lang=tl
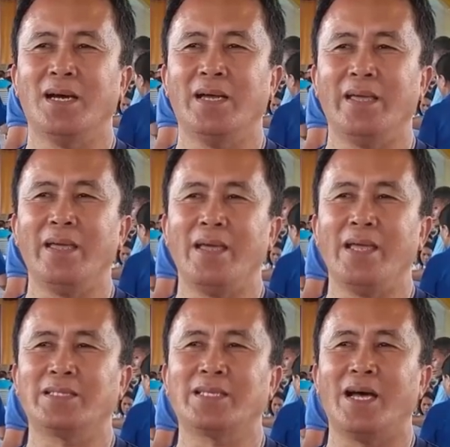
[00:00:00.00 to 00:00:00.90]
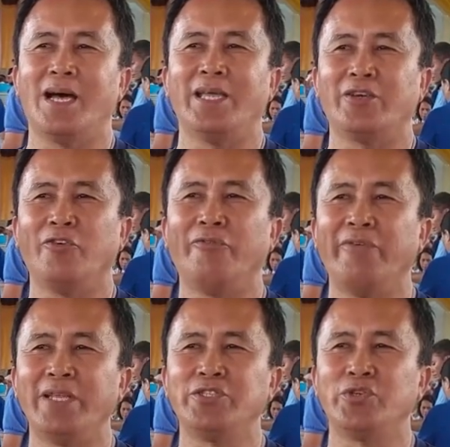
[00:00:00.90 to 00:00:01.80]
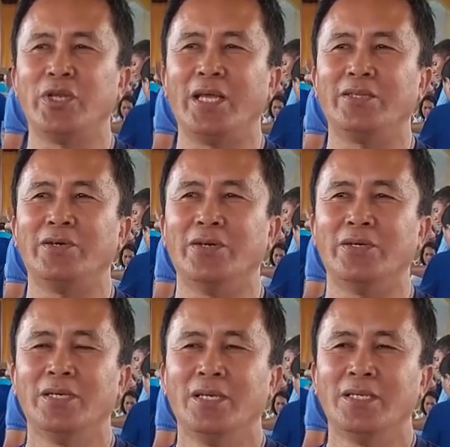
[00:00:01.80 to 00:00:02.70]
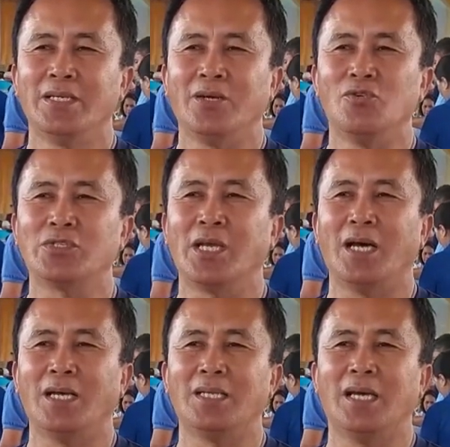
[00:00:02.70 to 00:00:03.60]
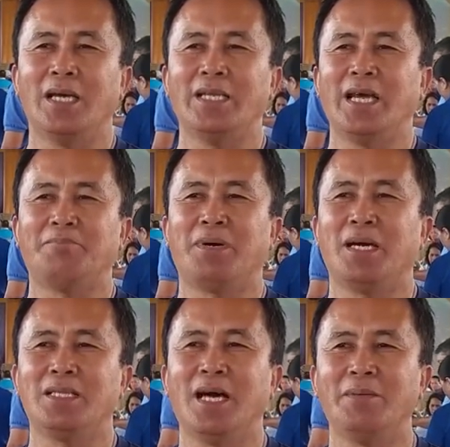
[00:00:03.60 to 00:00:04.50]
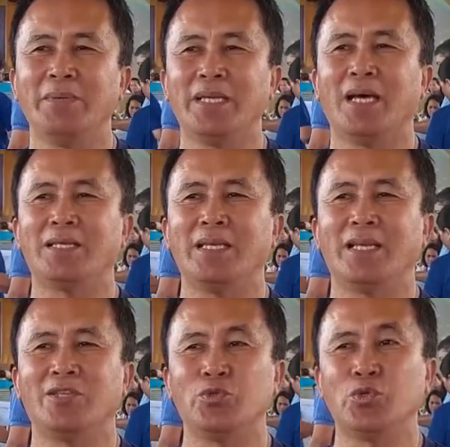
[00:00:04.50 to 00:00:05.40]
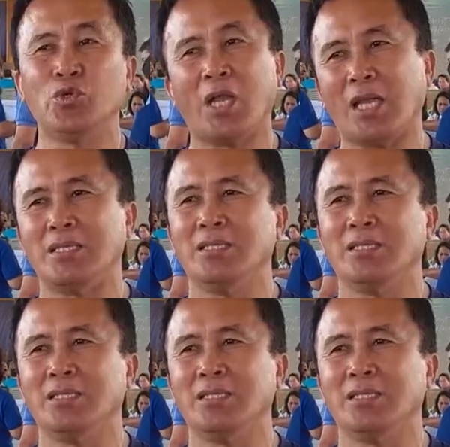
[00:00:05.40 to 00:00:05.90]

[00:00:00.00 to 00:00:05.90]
ASI convention na ito na kung saan ay napakadami nating natutunan.